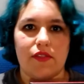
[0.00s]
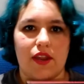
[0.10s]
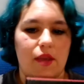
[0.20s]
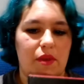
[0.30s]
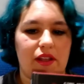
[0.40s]

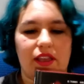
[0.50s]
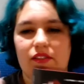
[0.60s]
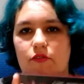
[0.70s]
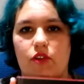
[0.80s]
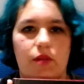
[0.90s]
Daría para que
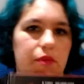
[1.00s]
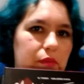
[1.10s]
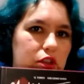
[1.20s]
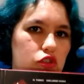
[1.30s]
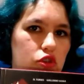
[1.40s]
este fuera el
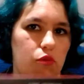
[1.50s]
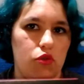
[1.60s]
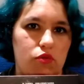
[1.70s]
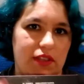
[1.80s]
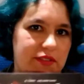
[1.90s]
primer tomo
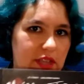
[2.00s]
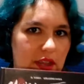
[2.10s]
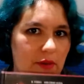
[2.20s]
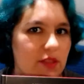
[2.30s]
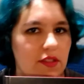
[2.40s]
de una
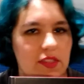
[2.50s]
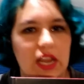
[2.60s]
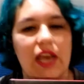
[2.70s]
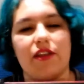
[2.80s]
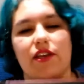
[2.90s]
serie
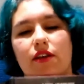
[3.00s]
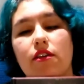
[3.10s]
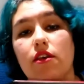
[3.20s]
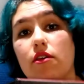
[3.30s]
bastante larga